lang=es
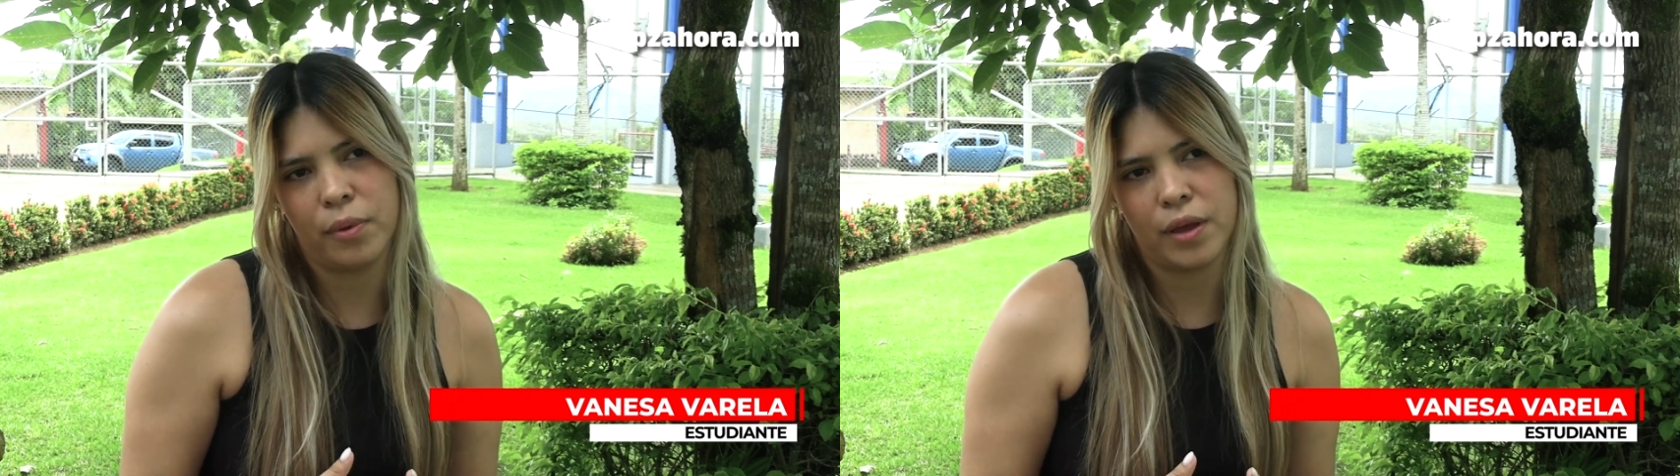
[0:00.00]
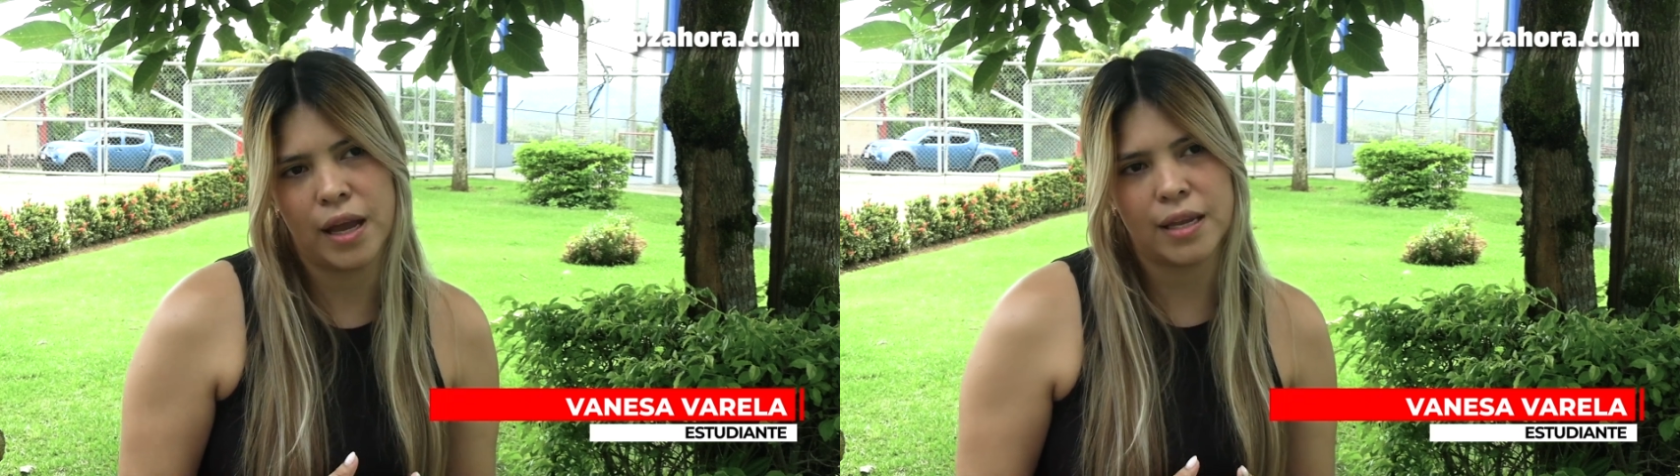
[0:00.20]

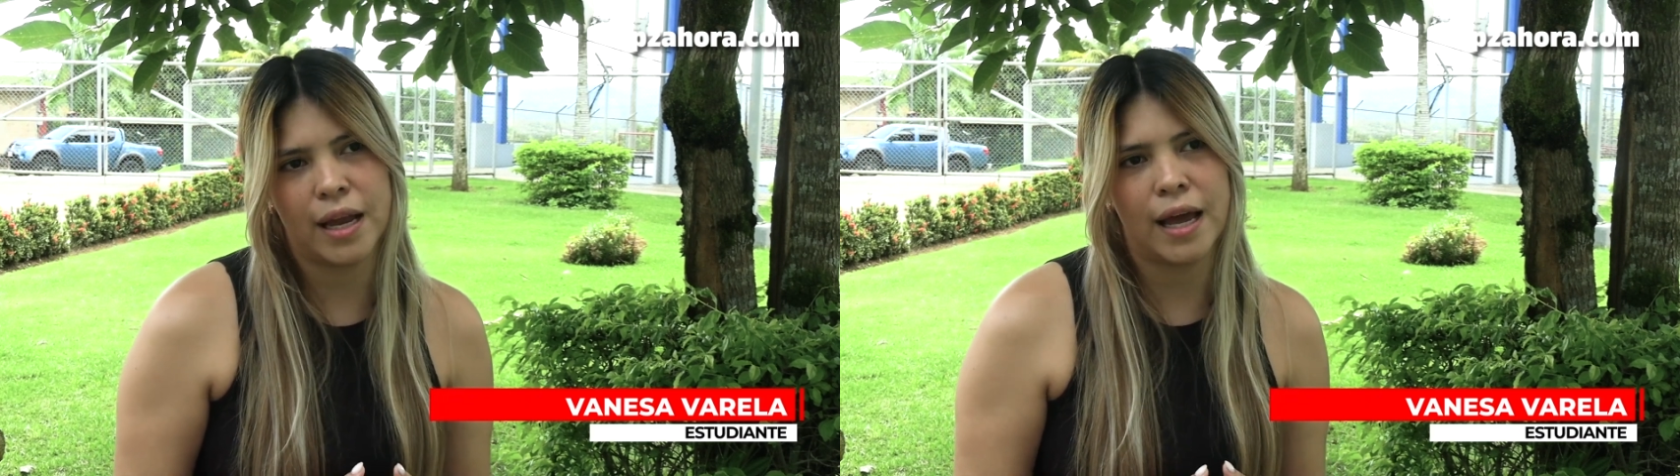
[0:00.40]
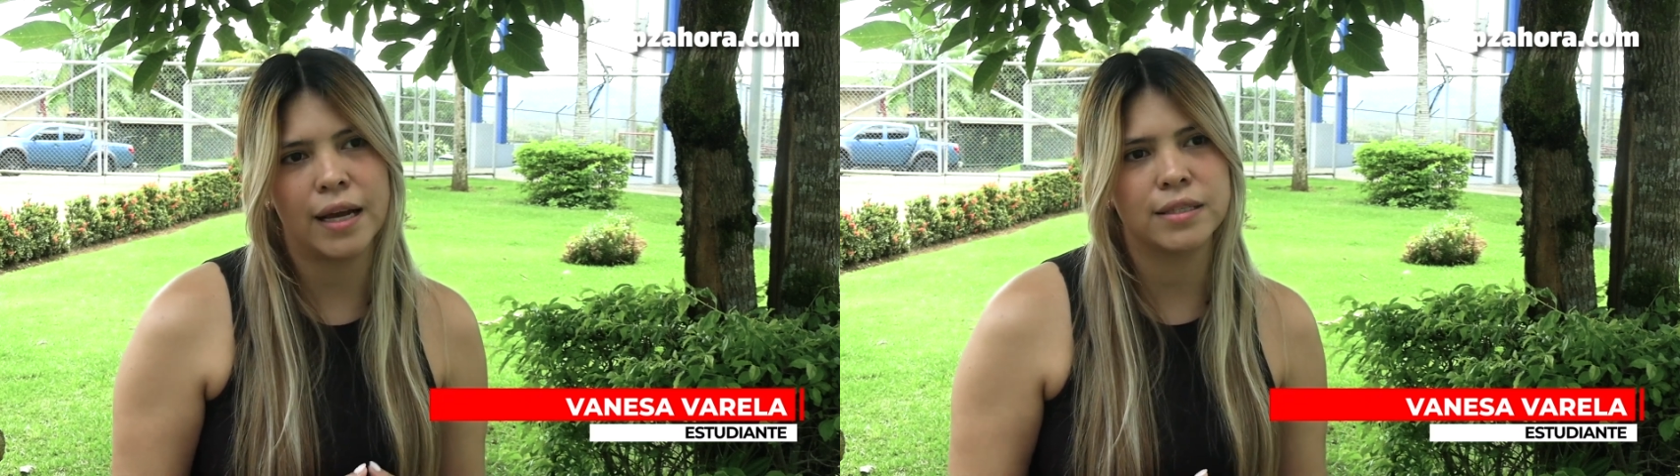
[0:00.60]
podía
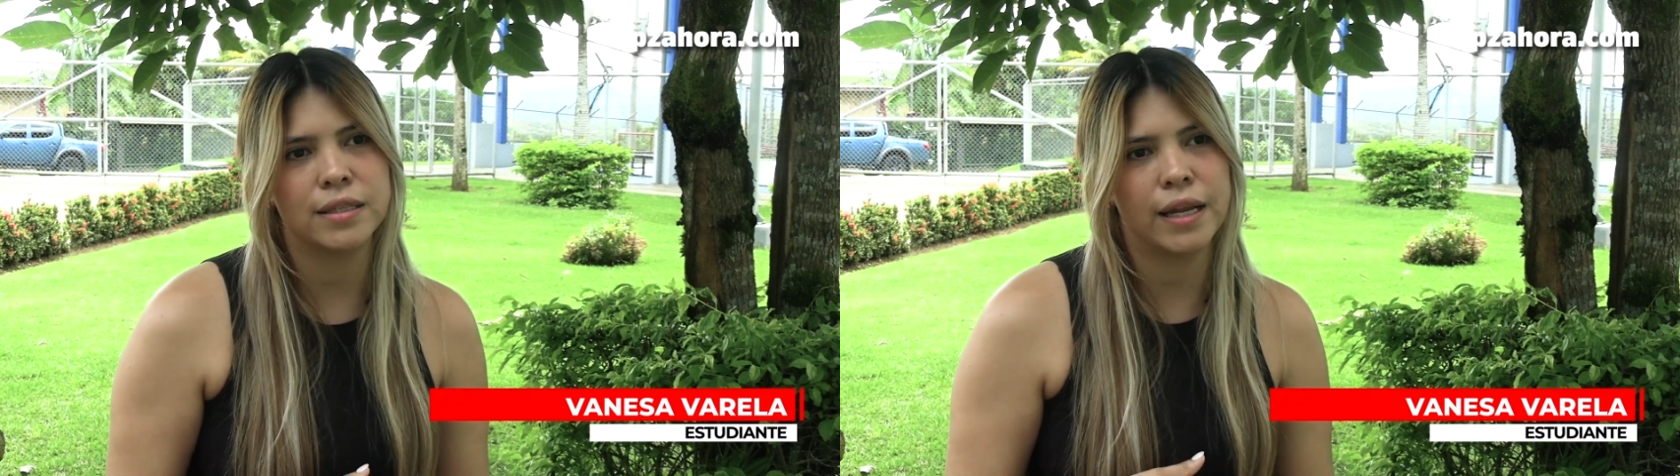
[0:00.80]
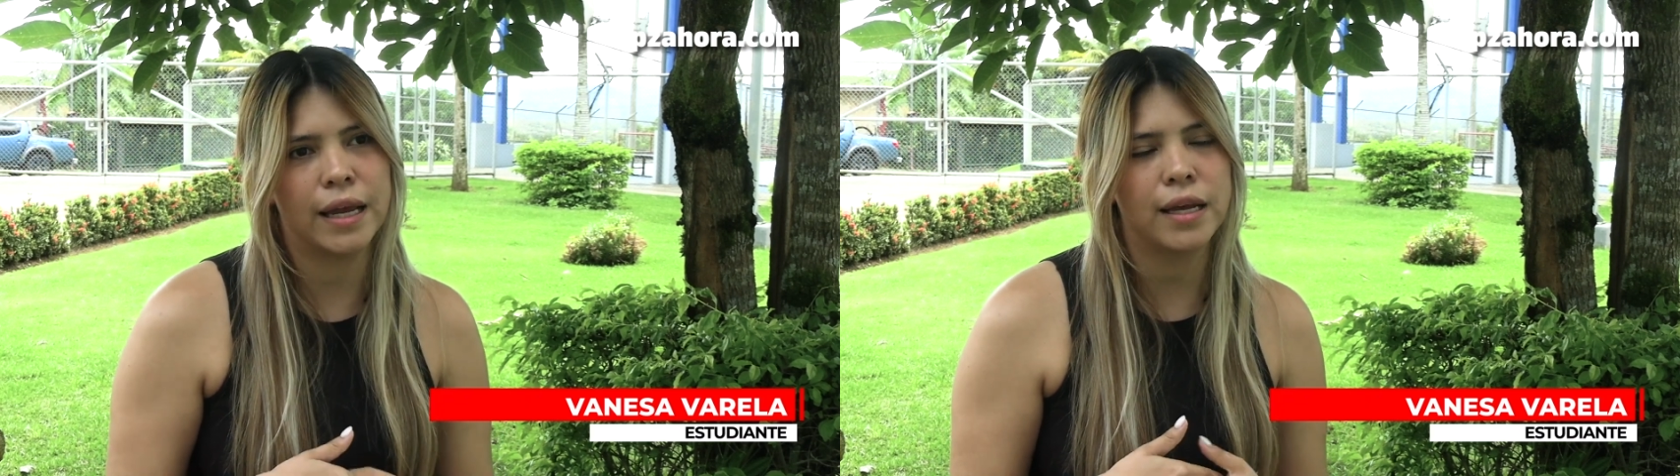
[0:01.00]
llegar a
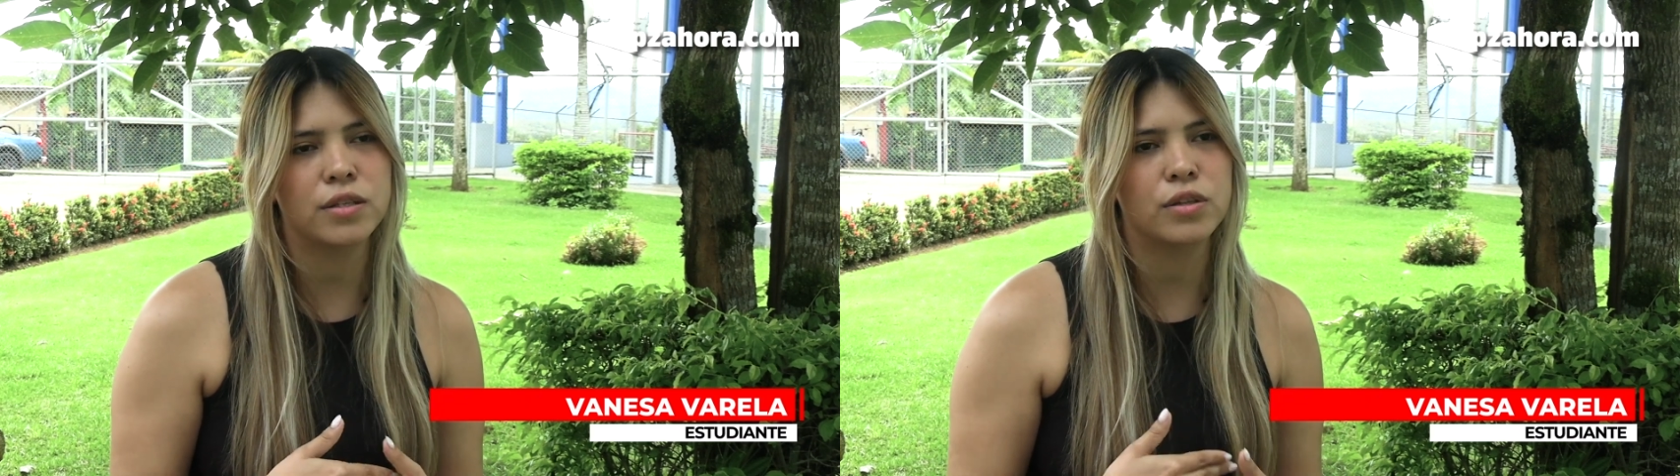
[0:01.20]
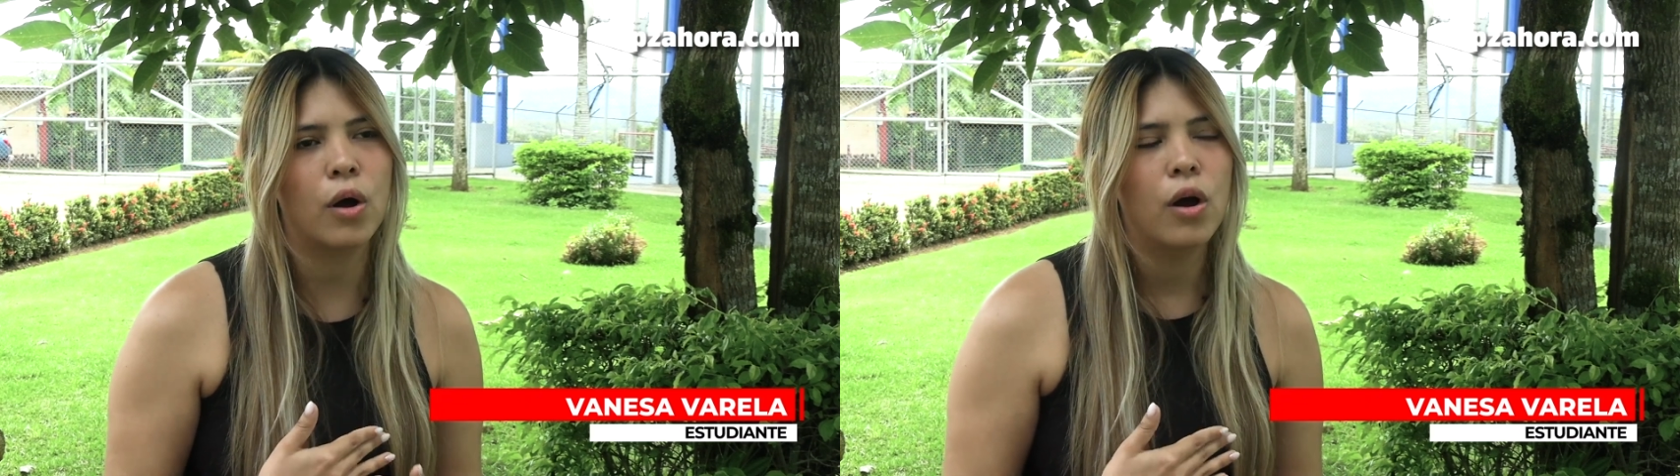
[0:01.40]
hacer
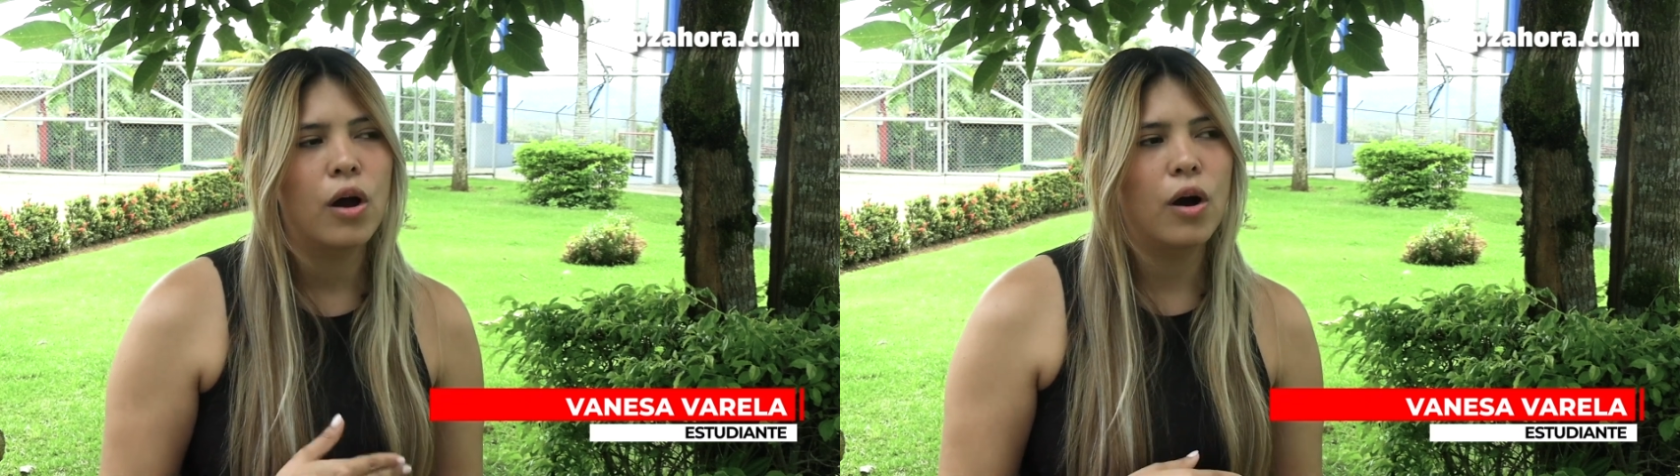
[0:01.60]
esto